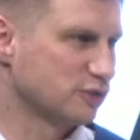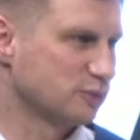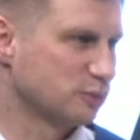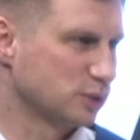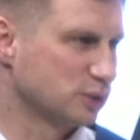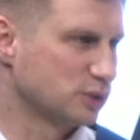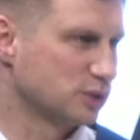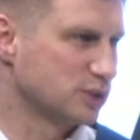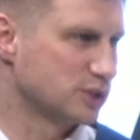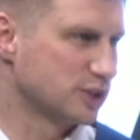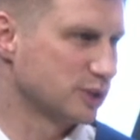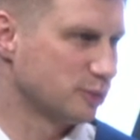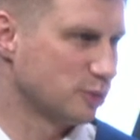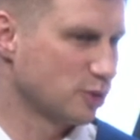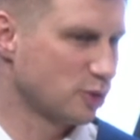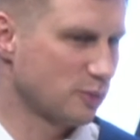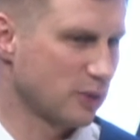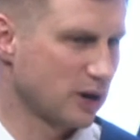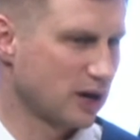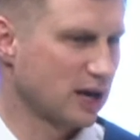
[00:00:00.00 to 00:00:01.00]
вплоть до тех
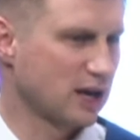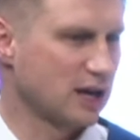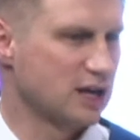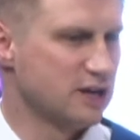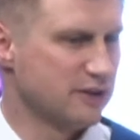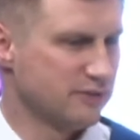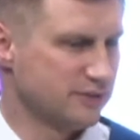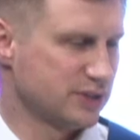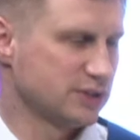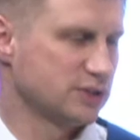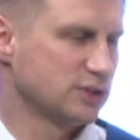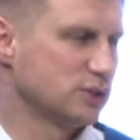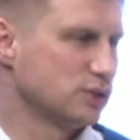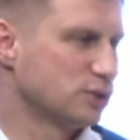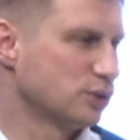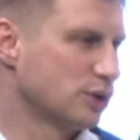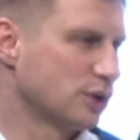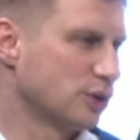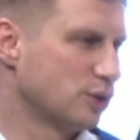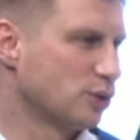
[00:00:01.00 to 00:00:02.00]
пор, пока вся
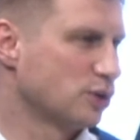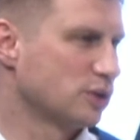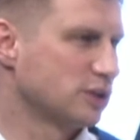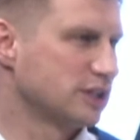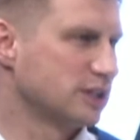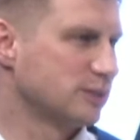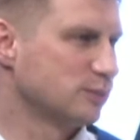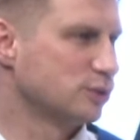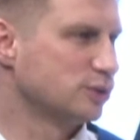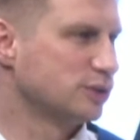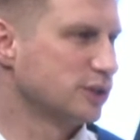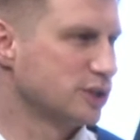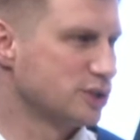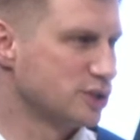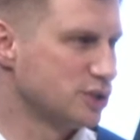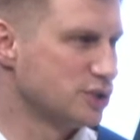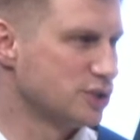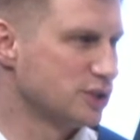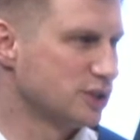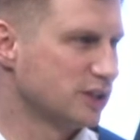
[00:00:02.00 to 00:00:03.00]
территория города не будет
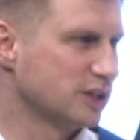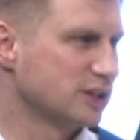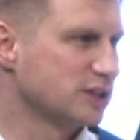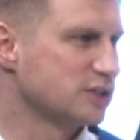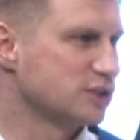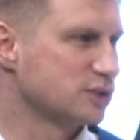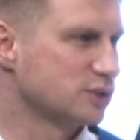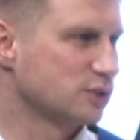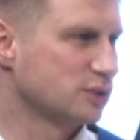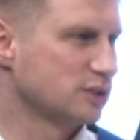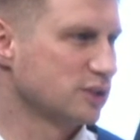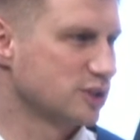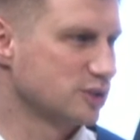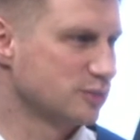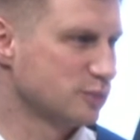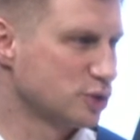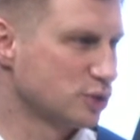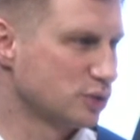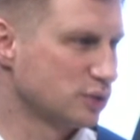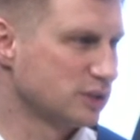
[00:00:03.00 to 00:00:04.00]
расчищена от незаконно
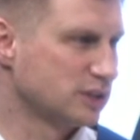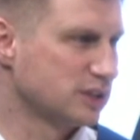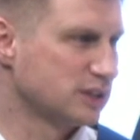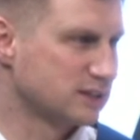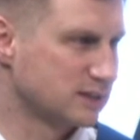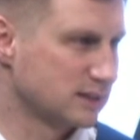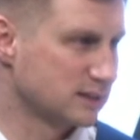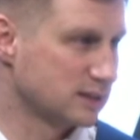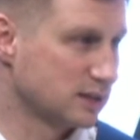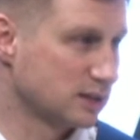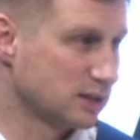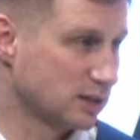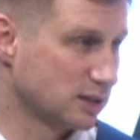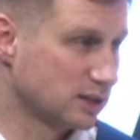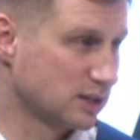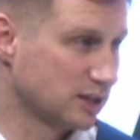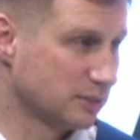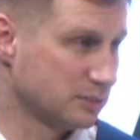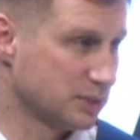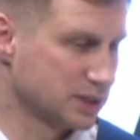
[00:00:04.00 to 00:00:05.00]
размещенных
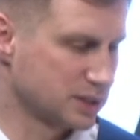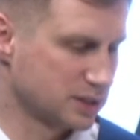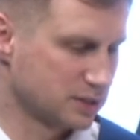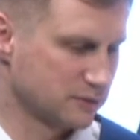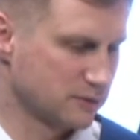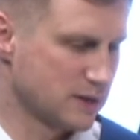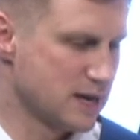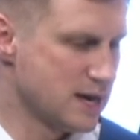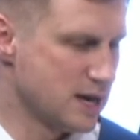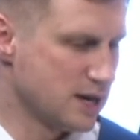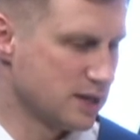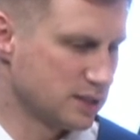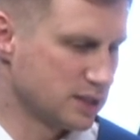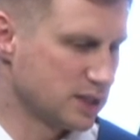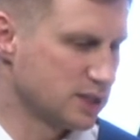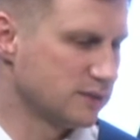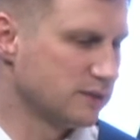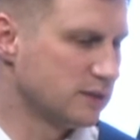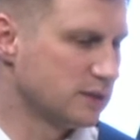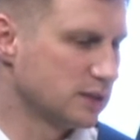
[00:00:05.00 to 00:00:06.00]
нестационарных объектов.
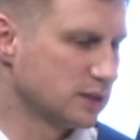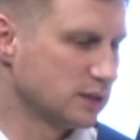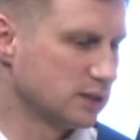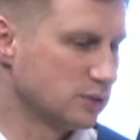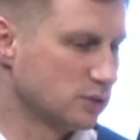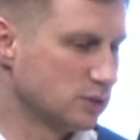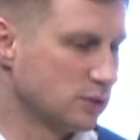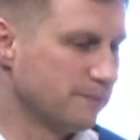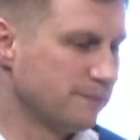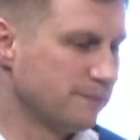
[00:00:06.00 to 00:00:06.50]
Действительно, до